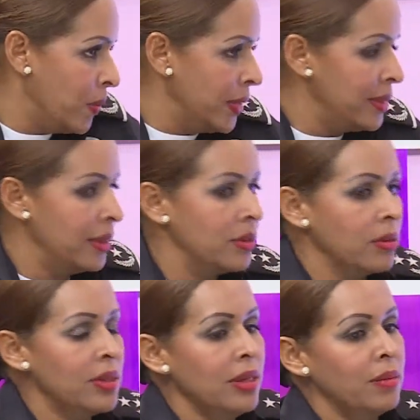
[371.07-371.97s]
Pues
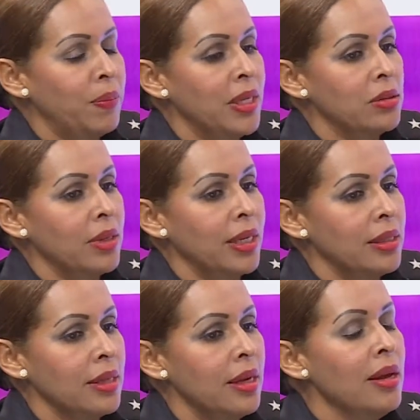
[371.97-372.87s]
entonces pienso que
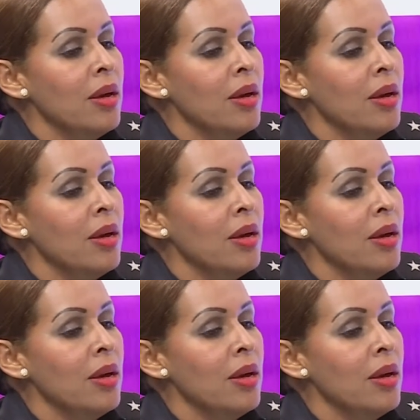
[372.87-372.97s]
esa